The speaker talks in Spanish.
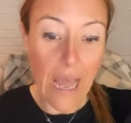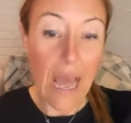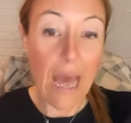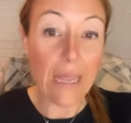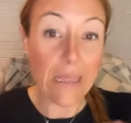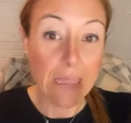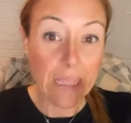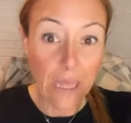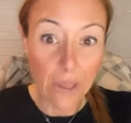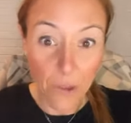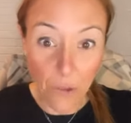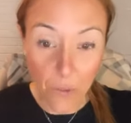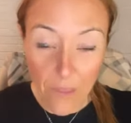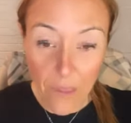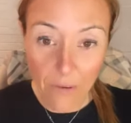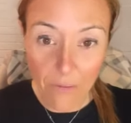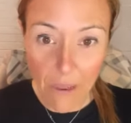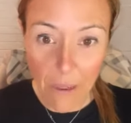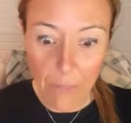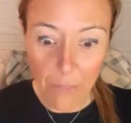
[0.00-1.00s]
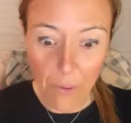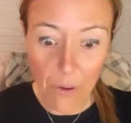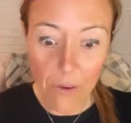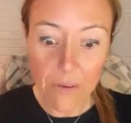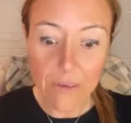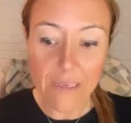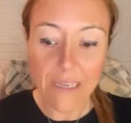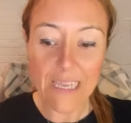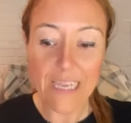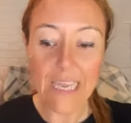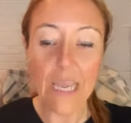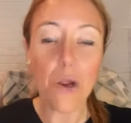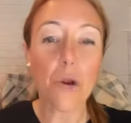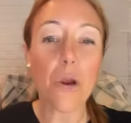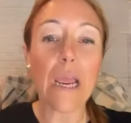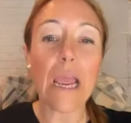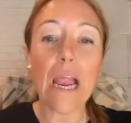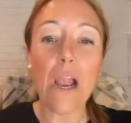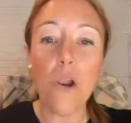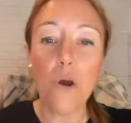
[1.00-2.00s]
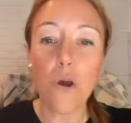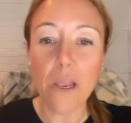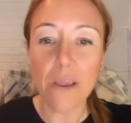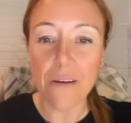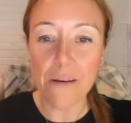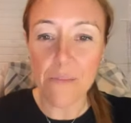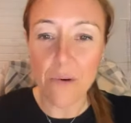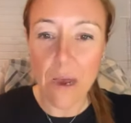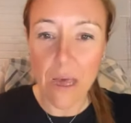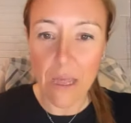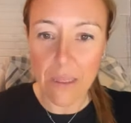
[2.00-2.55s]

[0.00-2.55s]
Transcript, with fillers: hacia dónde vamos y qué es lo que vamos